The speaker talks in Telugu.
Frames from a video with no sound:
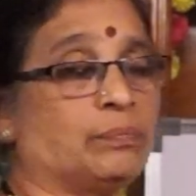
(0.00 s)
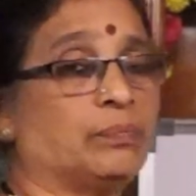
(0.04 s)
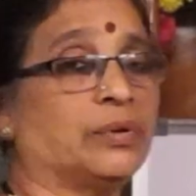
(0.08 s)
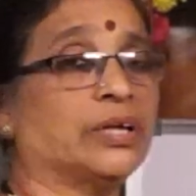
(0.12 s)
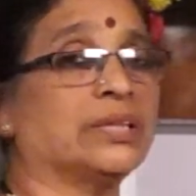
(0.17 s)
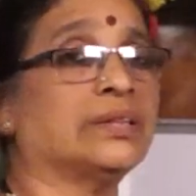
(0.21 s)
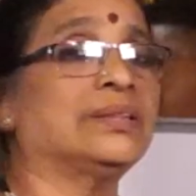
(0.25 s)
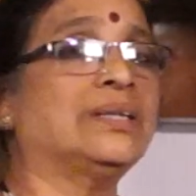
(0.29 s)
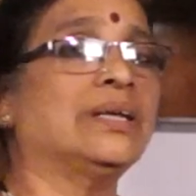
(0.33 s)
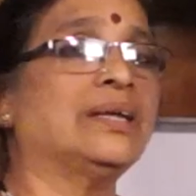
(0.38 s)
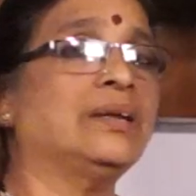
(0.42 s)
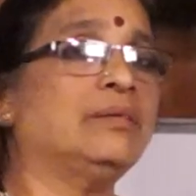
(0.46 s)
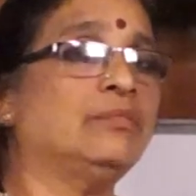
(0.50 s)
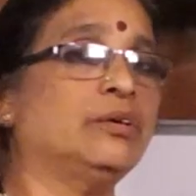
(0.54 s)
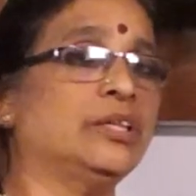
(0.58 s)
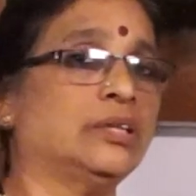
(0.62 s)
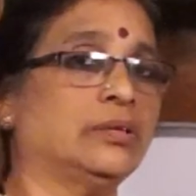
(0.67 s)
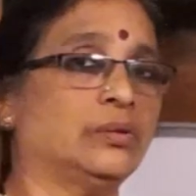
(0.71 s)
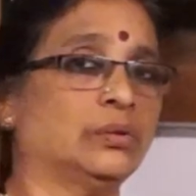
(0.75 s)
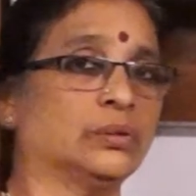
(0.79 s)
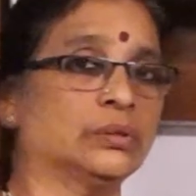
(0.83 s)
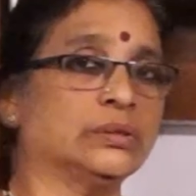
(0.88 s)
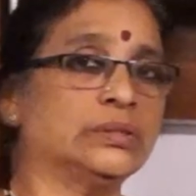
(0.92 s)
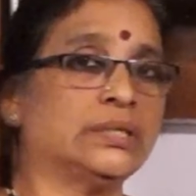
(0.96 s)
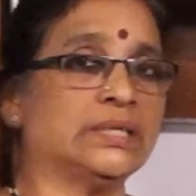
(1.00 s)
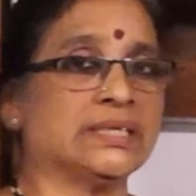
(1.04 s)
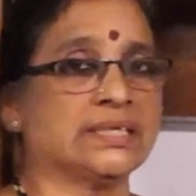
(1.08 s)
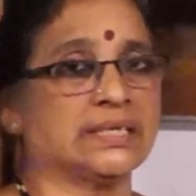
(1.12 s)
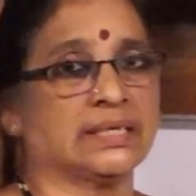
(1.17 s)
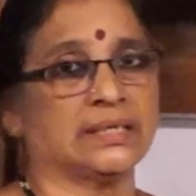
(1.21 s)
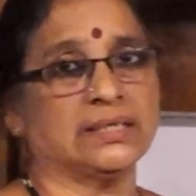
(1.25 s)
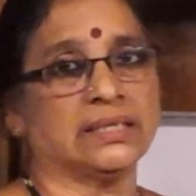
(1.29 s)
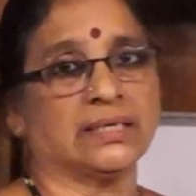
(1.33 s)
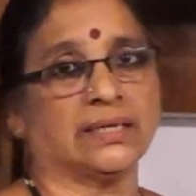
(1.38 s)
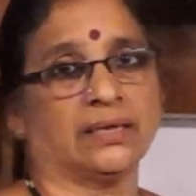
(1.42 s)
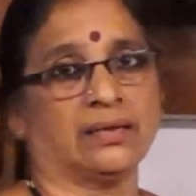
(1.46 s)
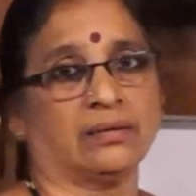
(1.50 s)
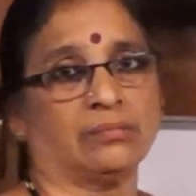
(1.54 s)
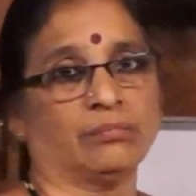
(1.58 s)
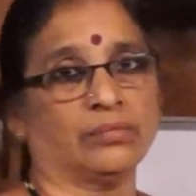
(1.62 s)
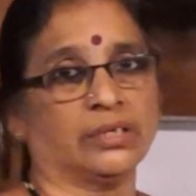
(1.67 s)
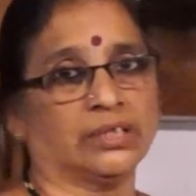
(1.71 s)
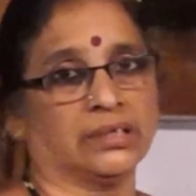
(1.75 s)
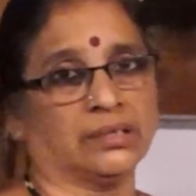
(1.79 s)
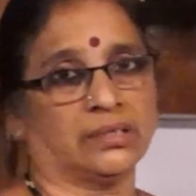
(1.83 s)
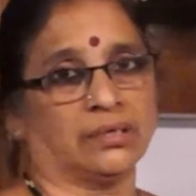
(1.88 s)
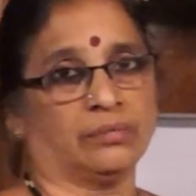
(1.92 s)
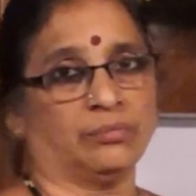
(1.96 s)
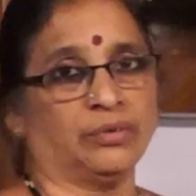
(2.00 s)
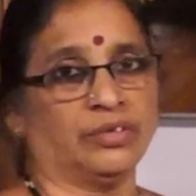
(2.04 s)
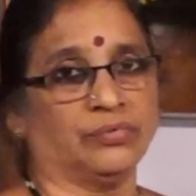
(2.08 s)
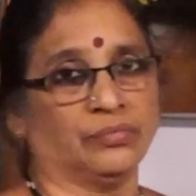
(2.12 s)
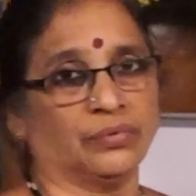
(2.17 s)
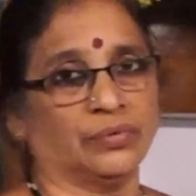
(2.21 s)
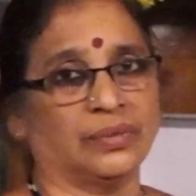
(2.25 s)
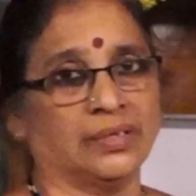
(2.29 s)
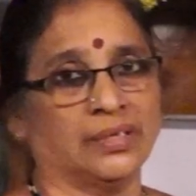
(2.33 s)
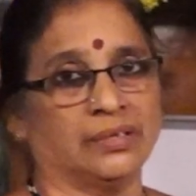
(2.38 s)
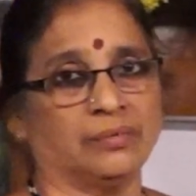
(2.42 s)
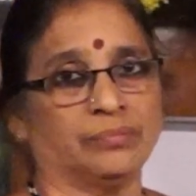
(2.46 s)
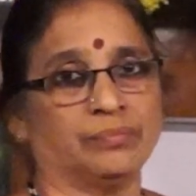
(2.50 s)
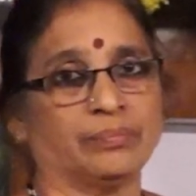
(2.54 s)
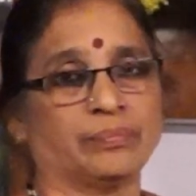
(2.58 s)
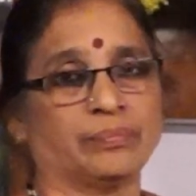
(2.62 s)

పద్దెనిమిది రోజుల సంచారం మాత్రమే ఉంది